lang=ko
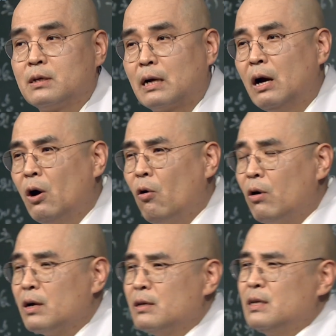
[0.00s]
그러니까
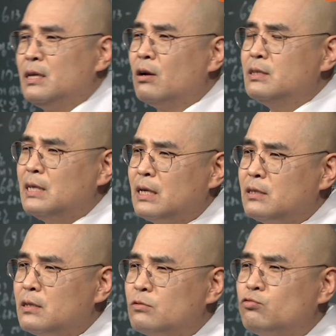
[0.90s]
이런
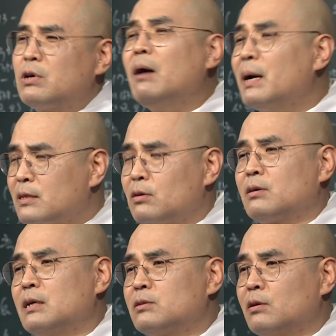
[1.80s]
얘기들을 누가
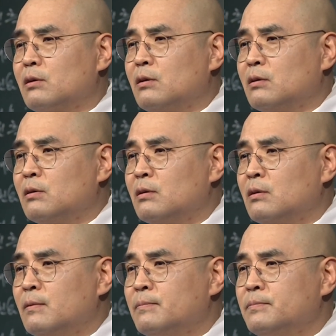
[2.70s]
만들었겠어요?
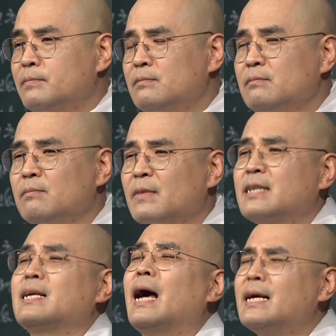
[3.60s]

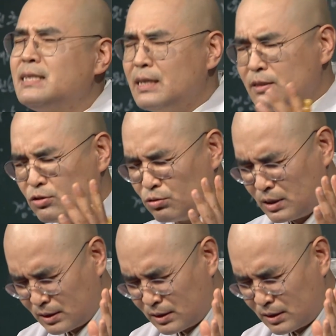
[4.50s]
사실일 수도